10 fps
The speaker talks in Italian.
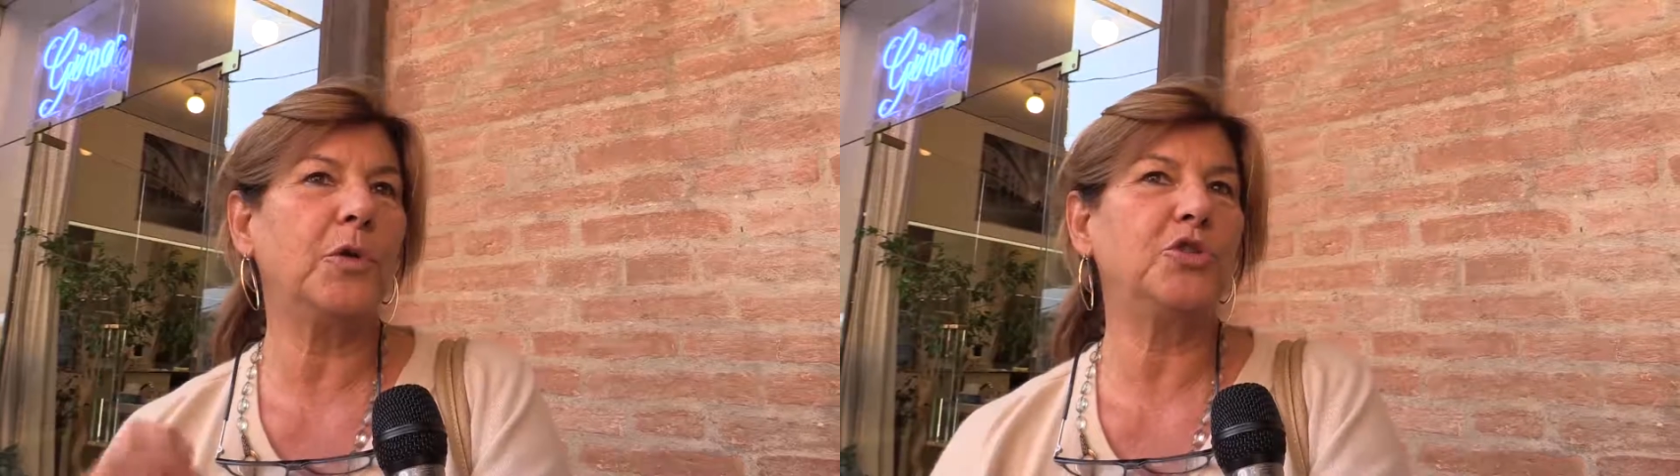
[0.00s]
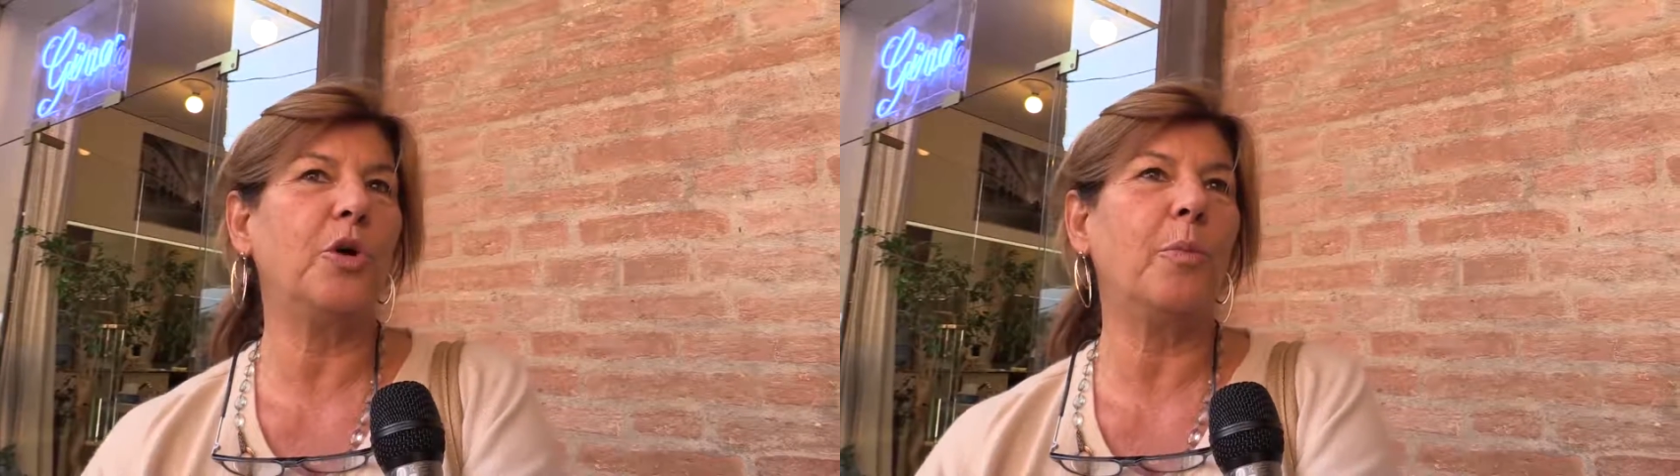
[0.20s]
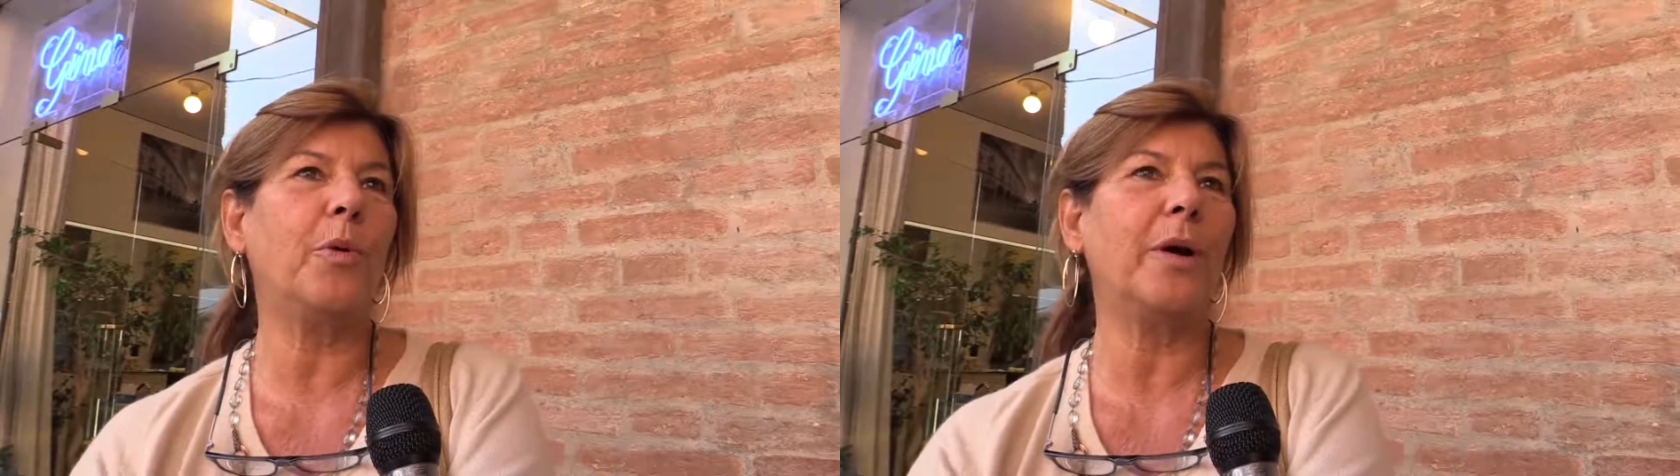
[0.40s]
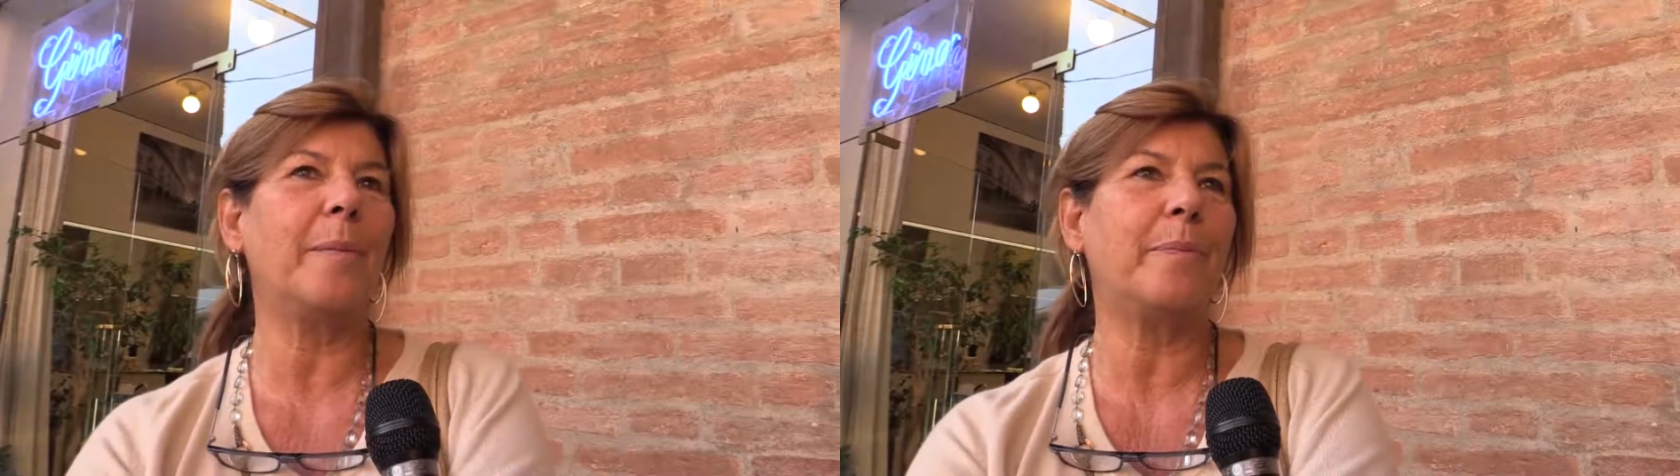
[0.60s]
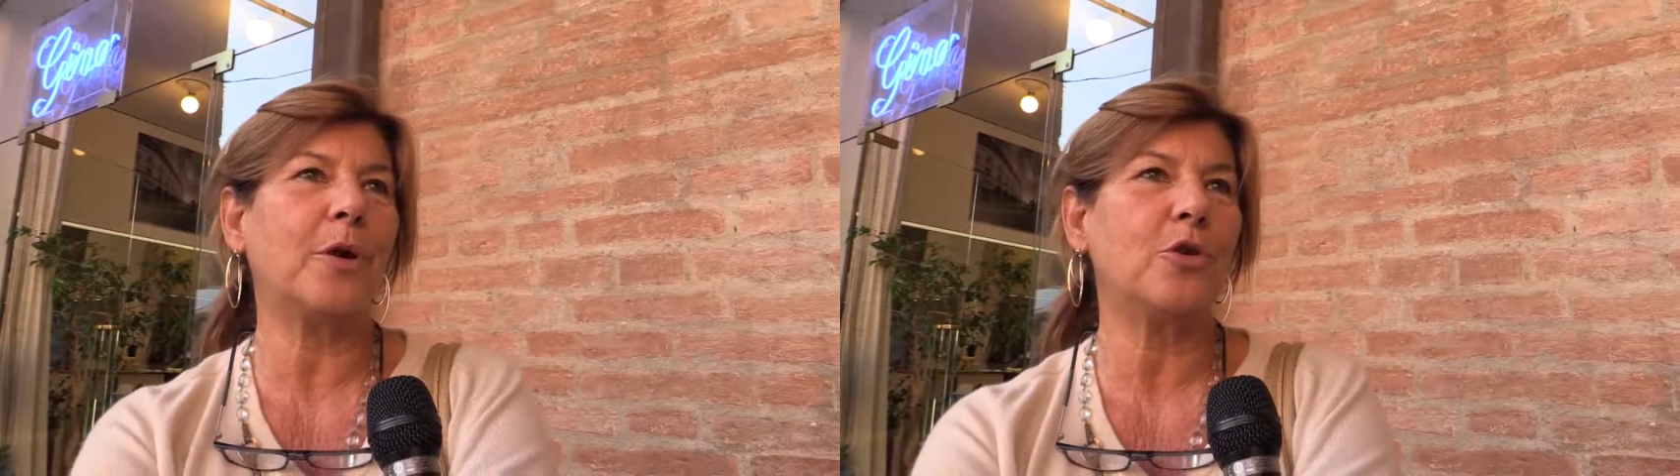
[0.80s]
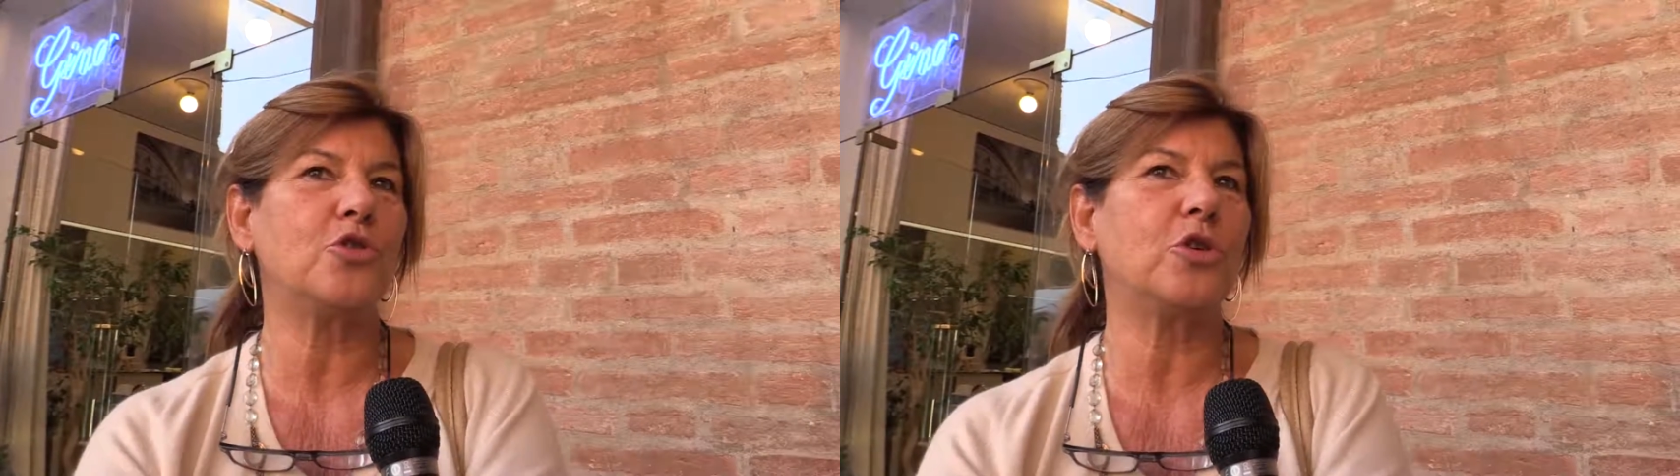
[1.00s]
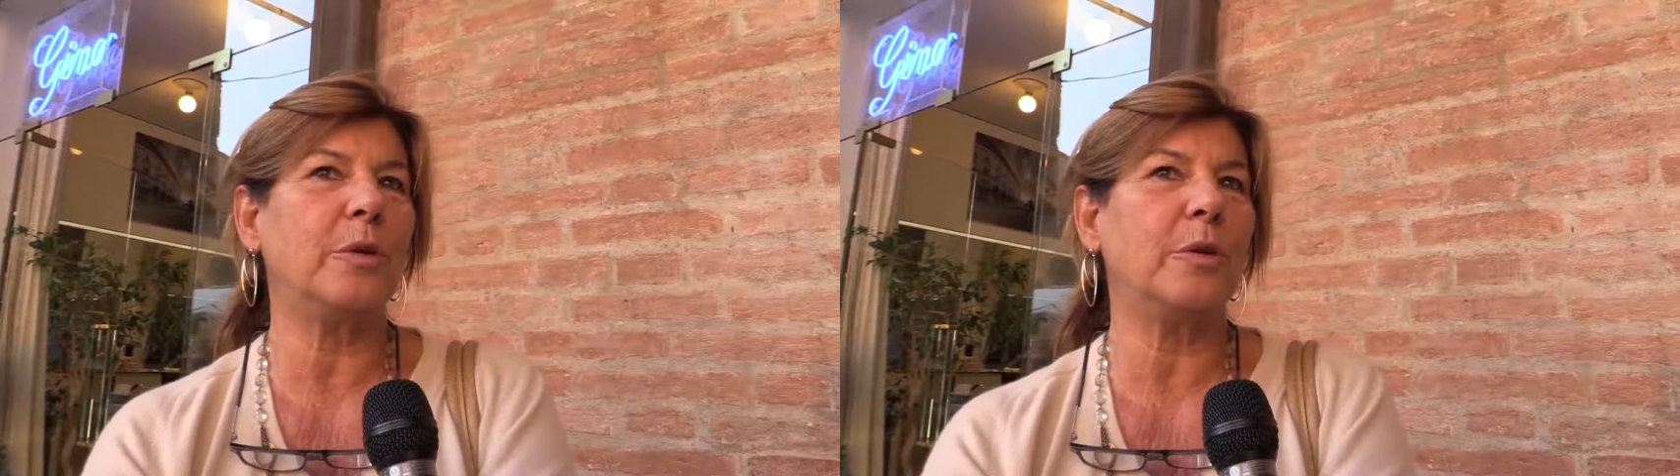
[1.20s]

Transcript: Questo è un po' l'approccio